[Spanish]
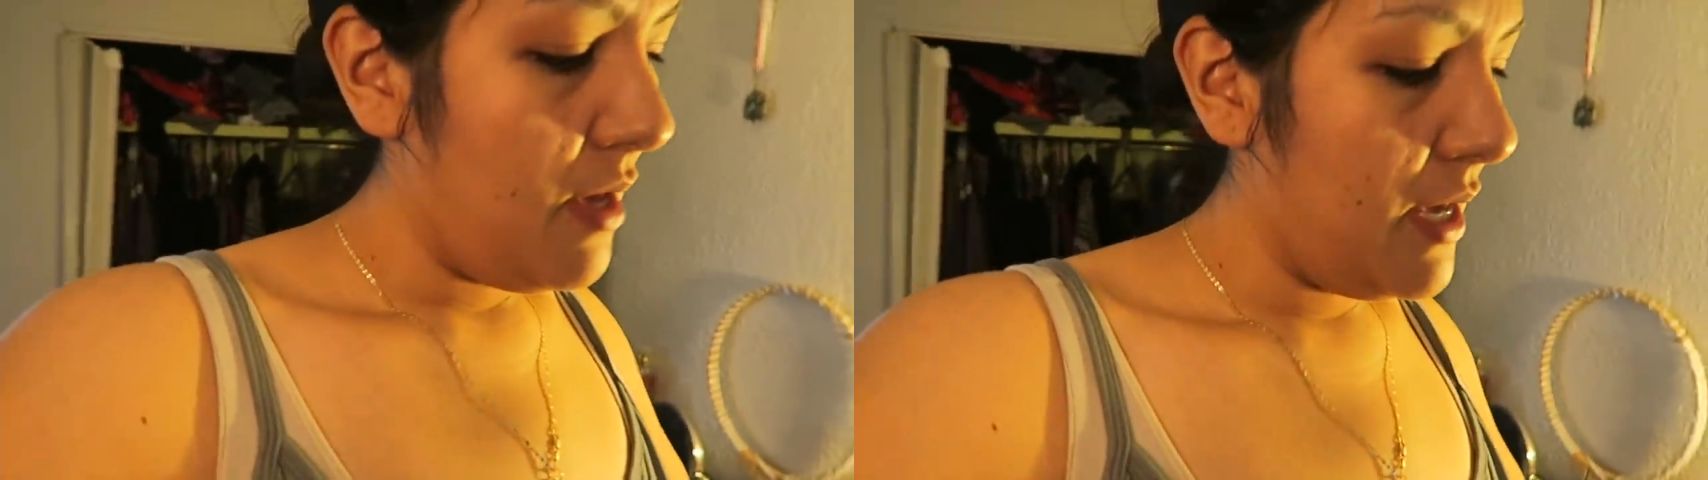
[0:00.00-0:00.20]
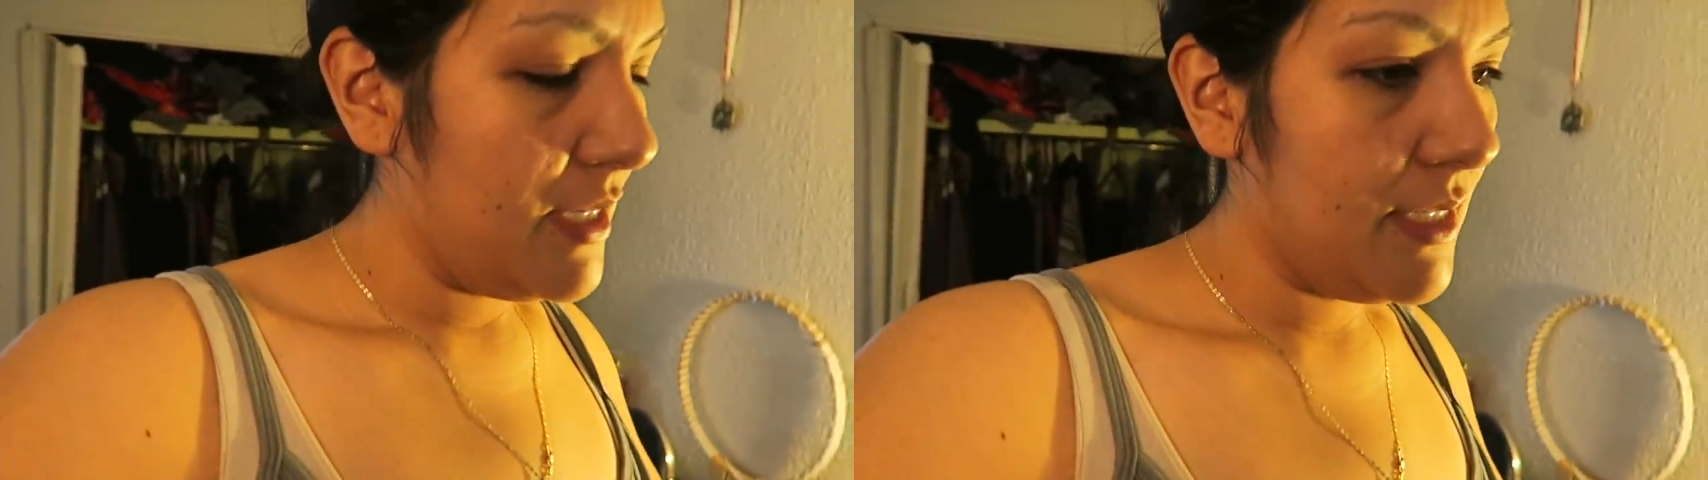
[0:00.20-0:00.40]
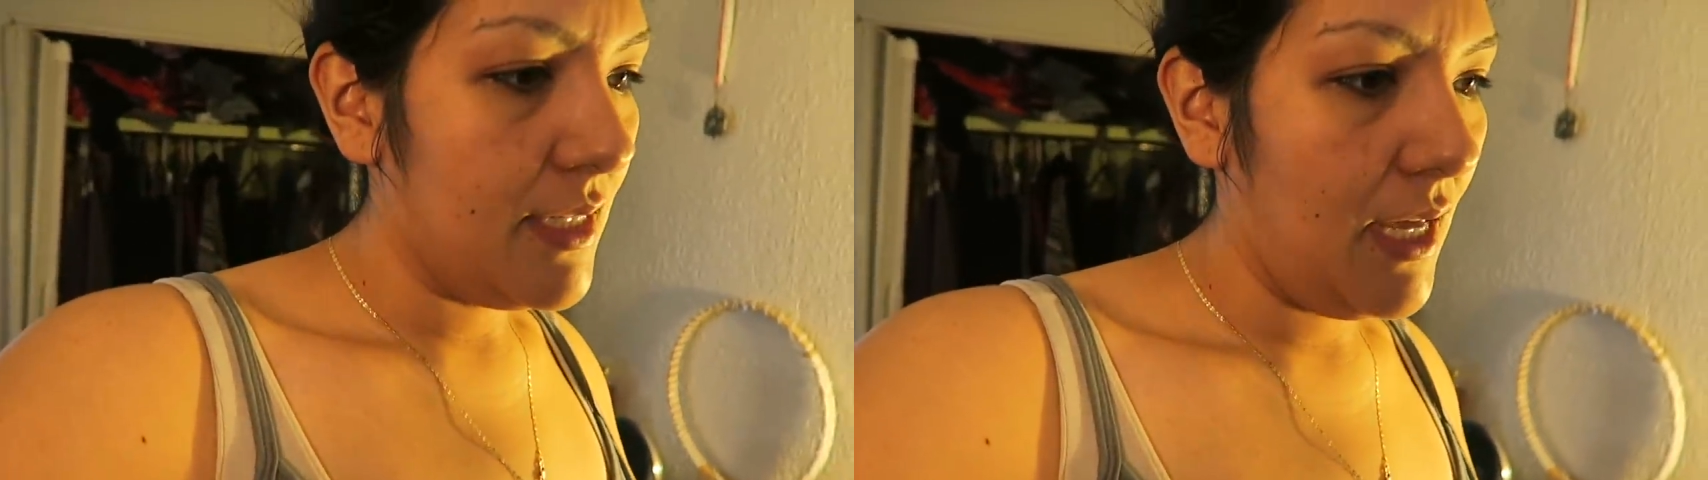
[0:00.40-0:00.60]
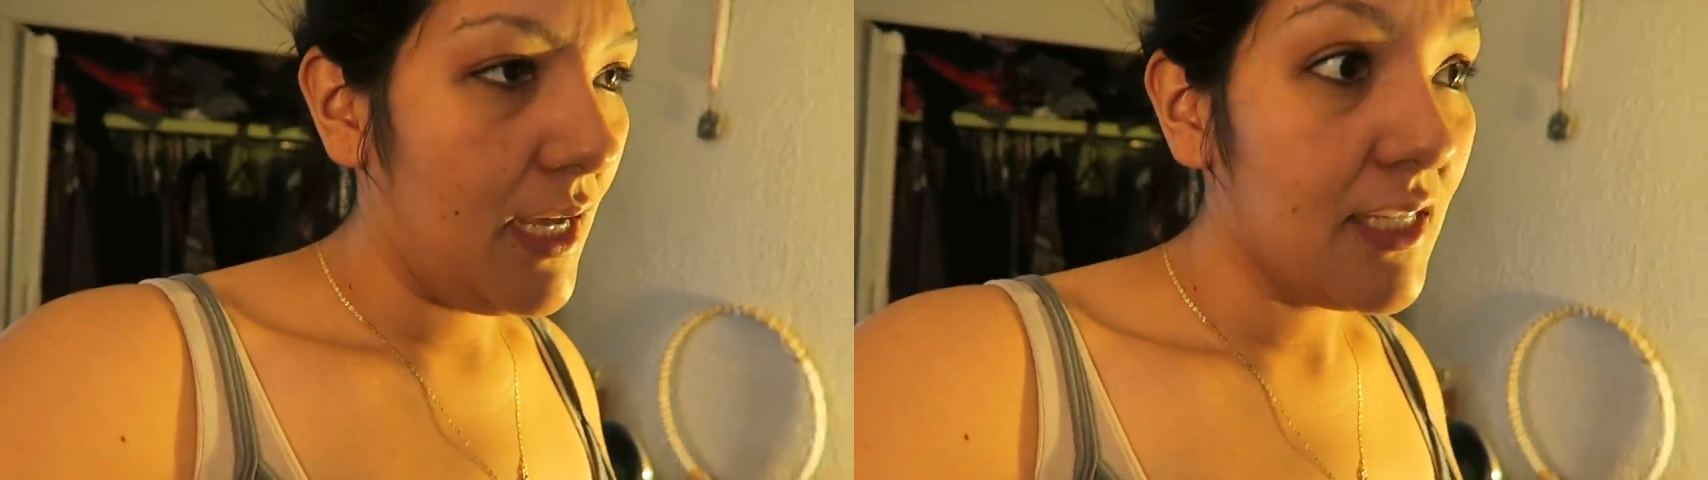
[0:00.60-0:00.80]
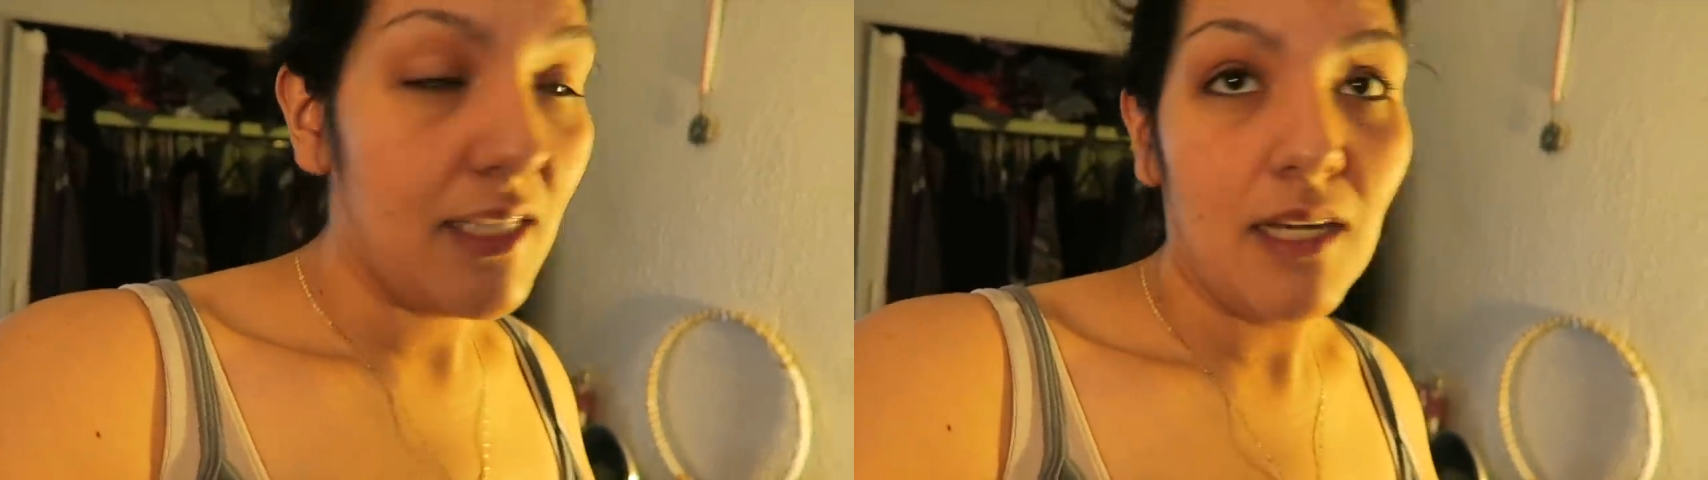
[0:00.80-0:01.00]

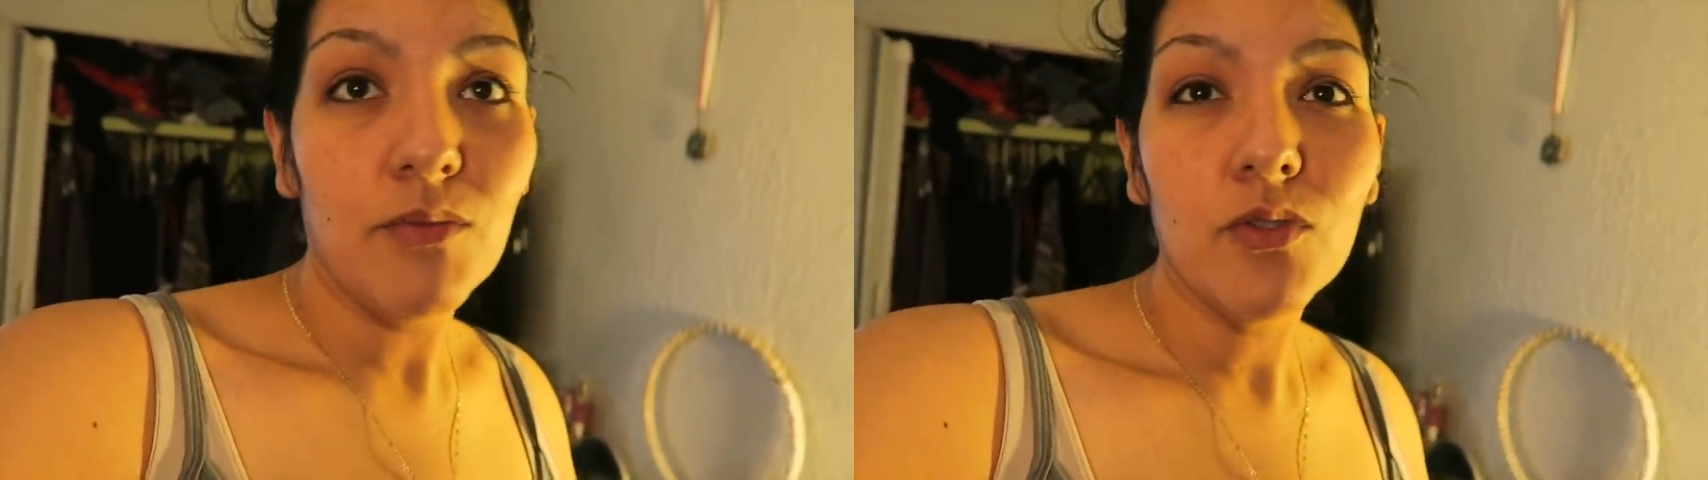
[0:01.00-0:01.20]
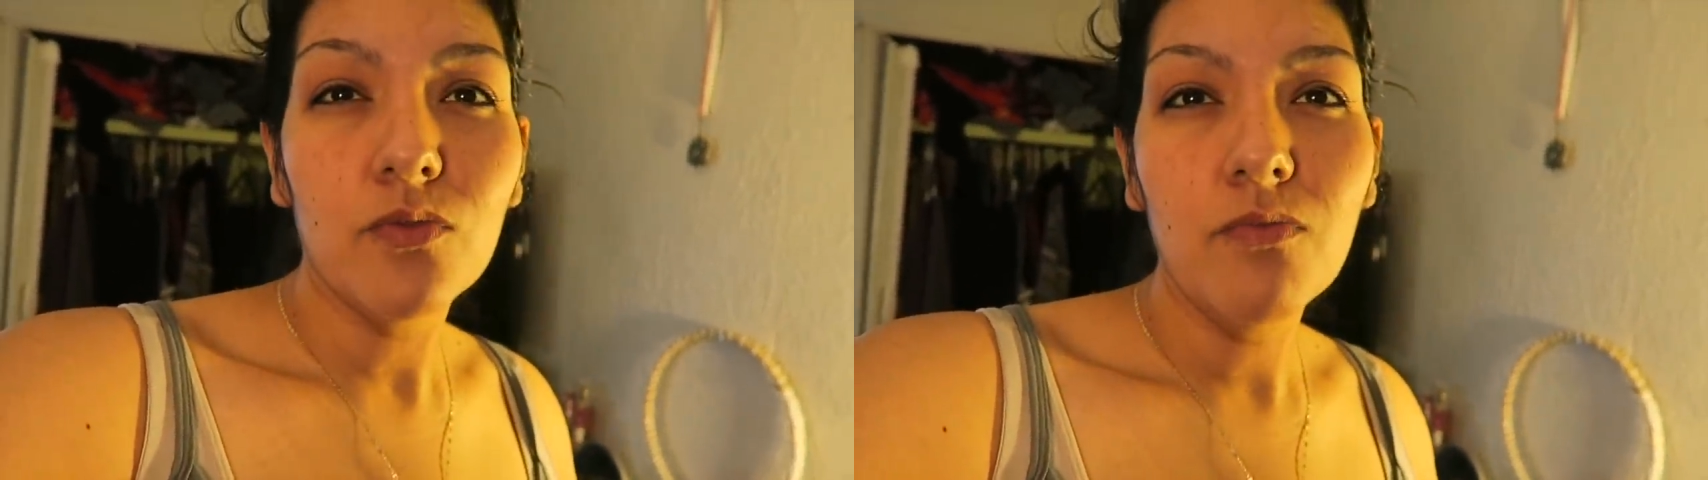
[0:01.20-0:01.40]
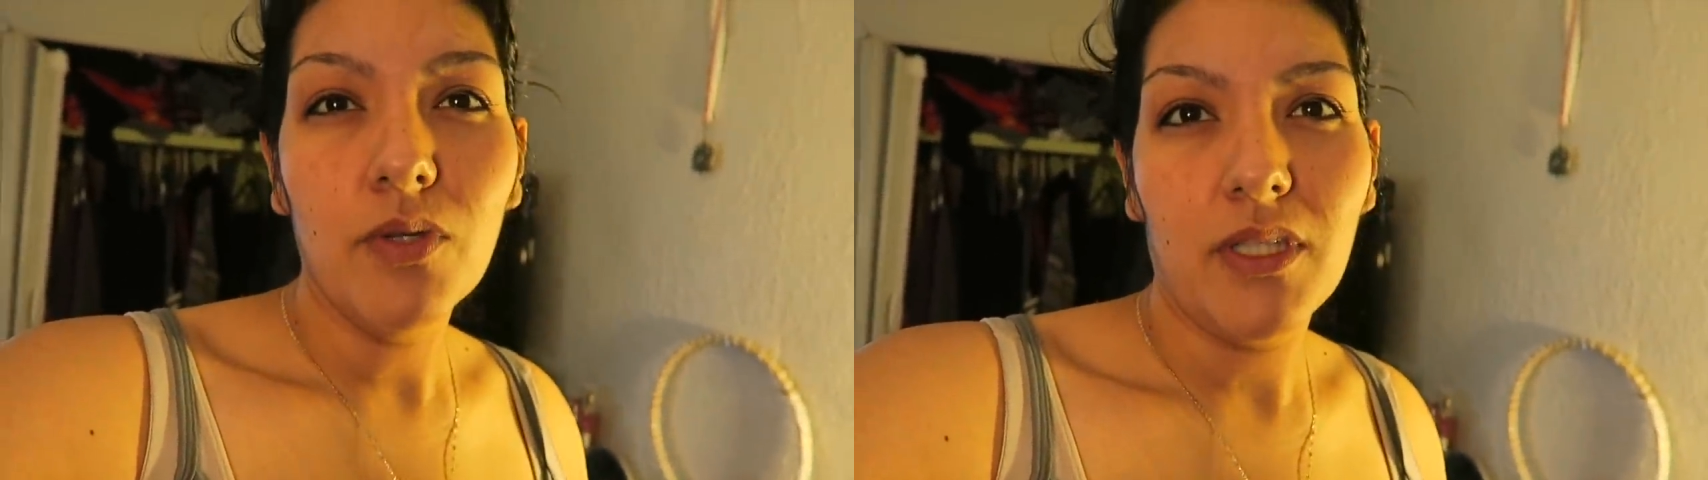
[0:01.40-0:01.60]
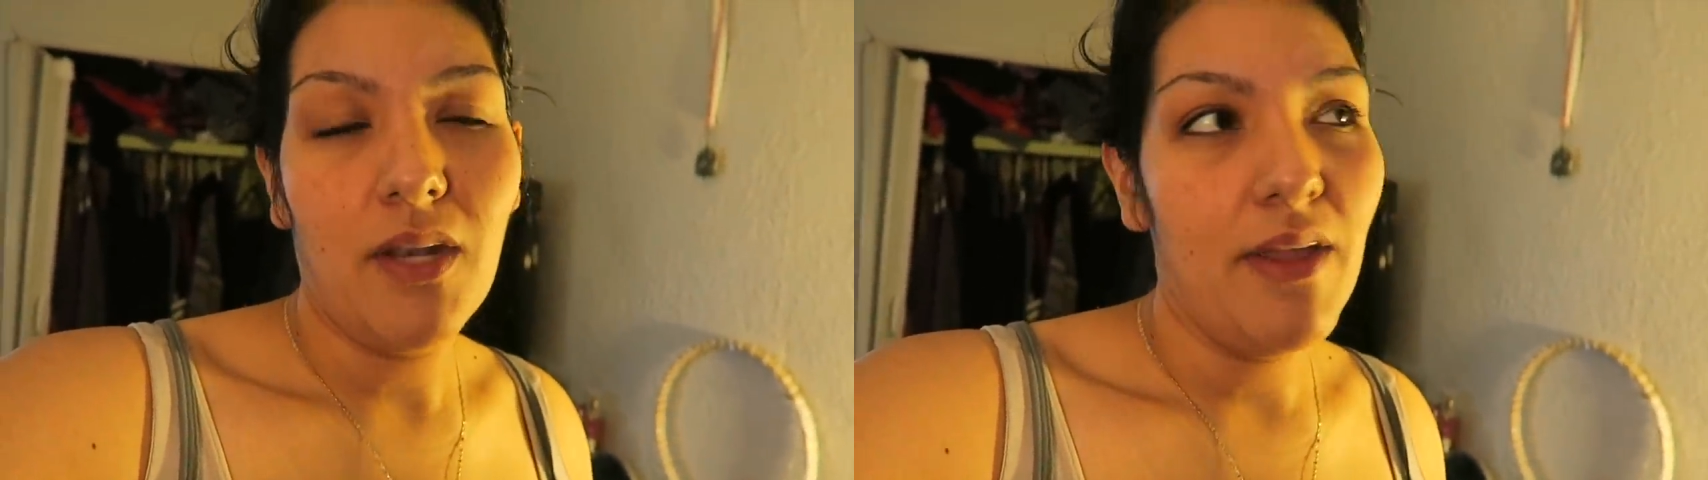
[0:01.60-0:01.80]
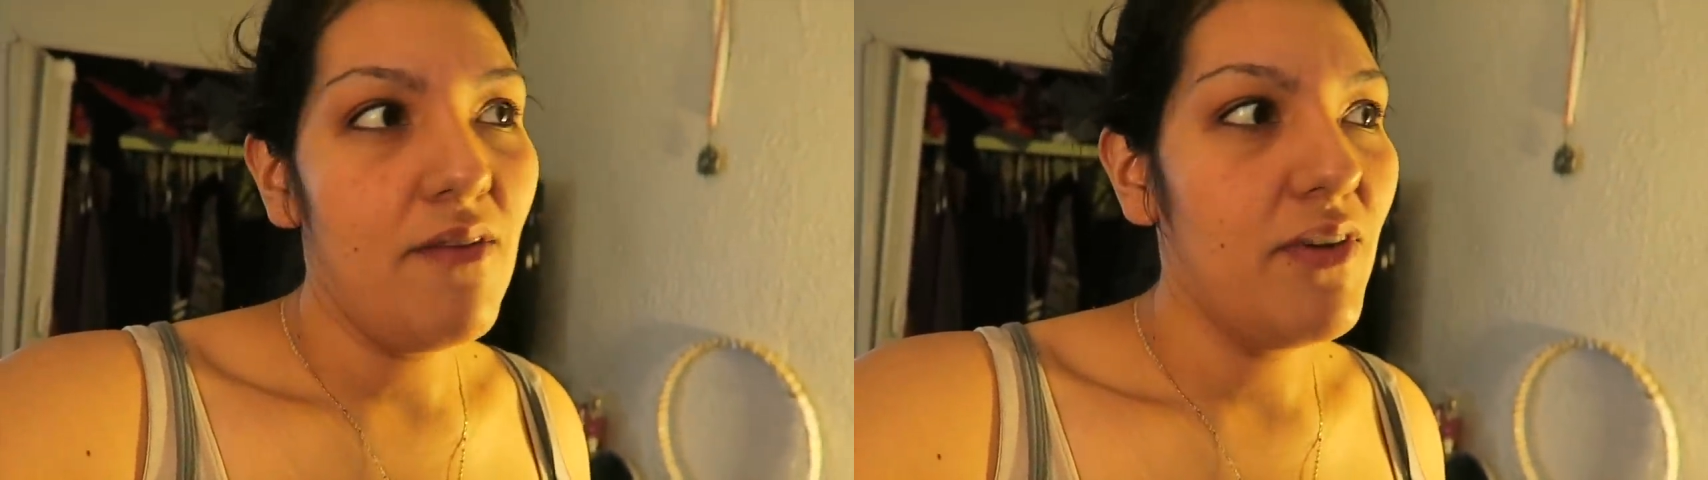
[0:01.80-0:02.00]
Este, que tenemos un
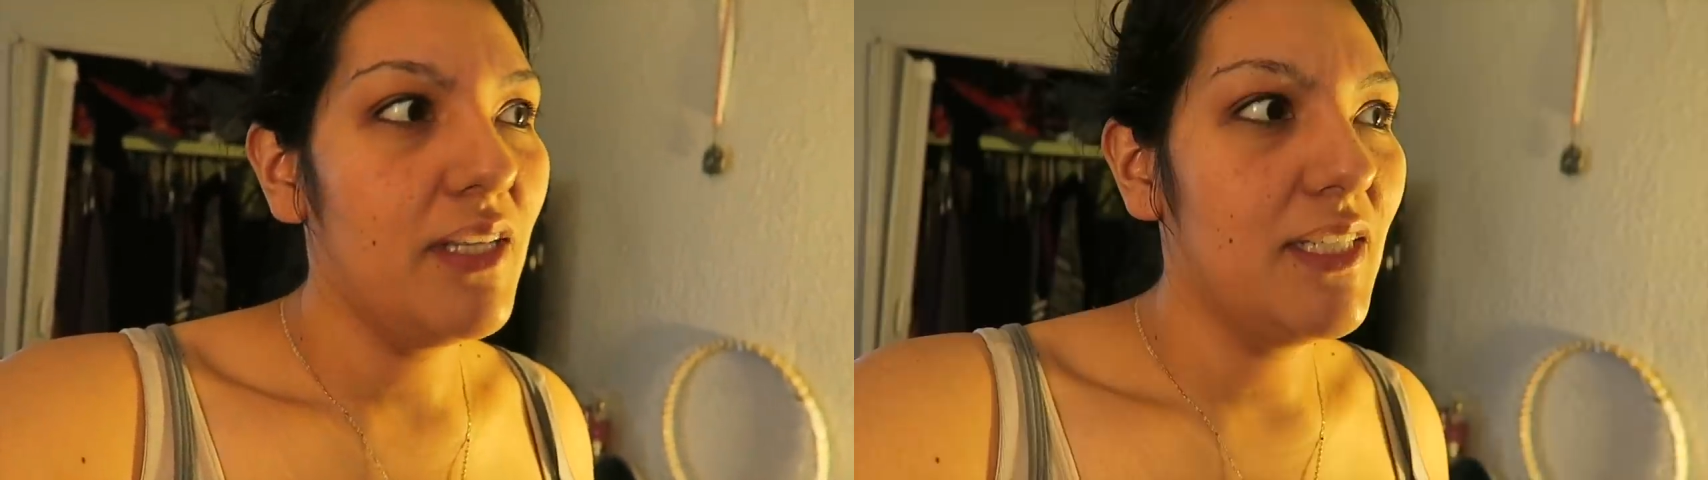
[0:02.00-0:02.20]
botero allá afuera.